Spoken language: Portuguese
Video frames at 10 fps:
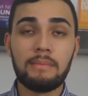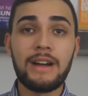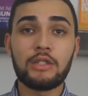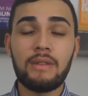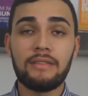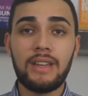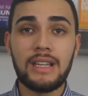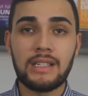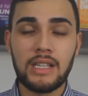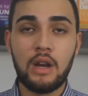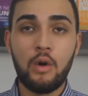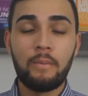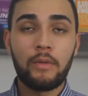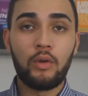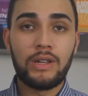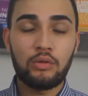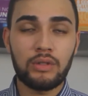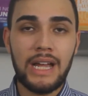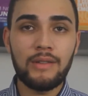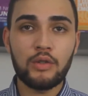Mais uma vez, o
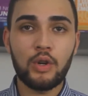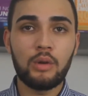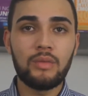resultado da sua